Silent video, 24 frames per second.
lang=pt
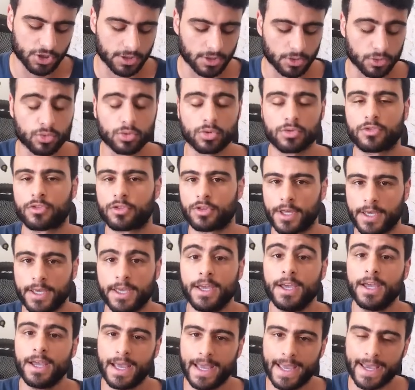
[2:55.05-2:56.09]
então tudo isso daí
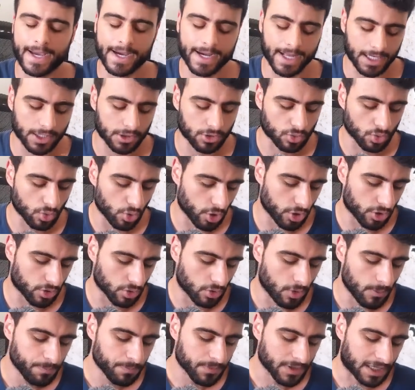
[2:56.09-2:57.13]
é gratuito.